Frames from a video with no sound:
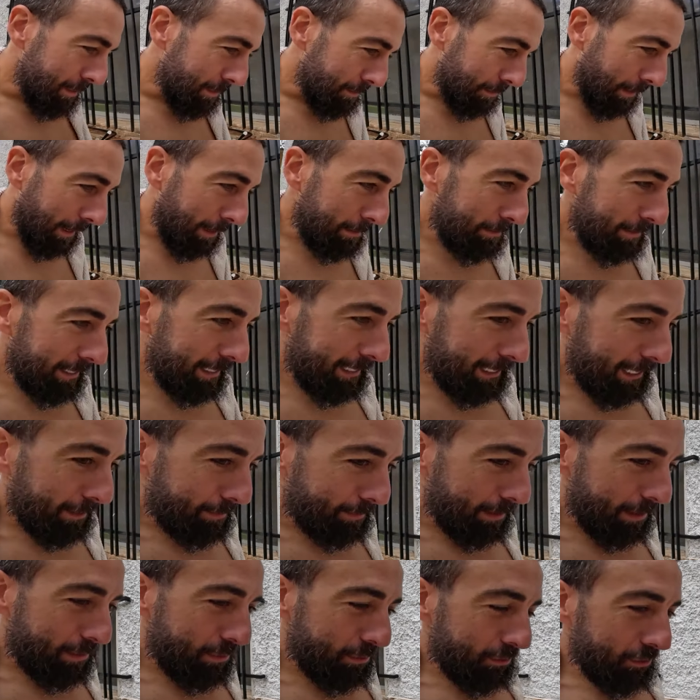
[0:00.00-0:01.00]
Palmer
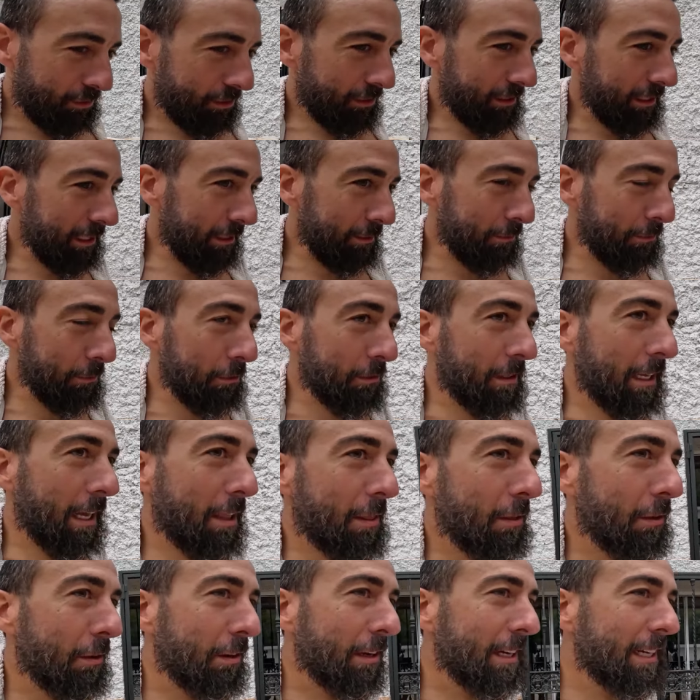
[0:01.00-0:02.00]
grabando y
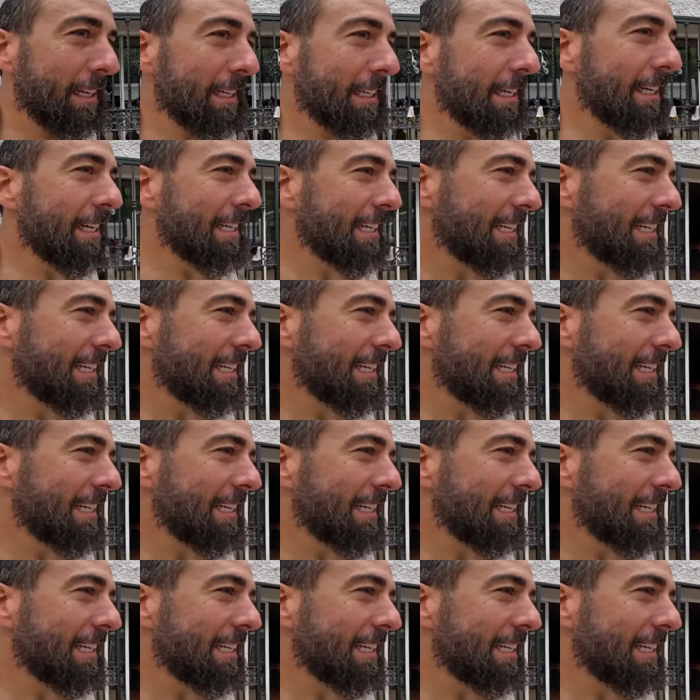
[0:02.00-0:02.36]
disfrutando, ¿eh?